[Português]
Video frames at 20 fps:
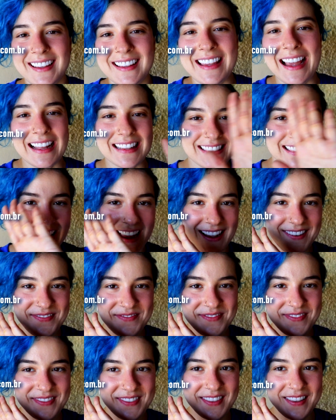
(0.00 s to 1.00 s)
e até
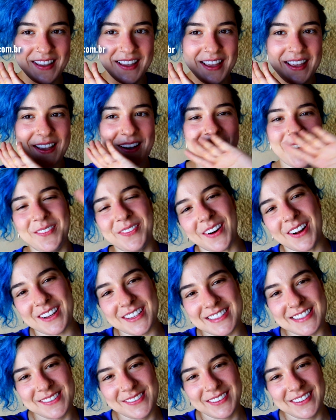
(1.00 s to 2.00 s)
o
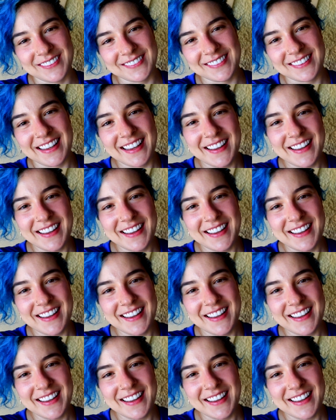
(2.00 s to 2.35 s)
próximo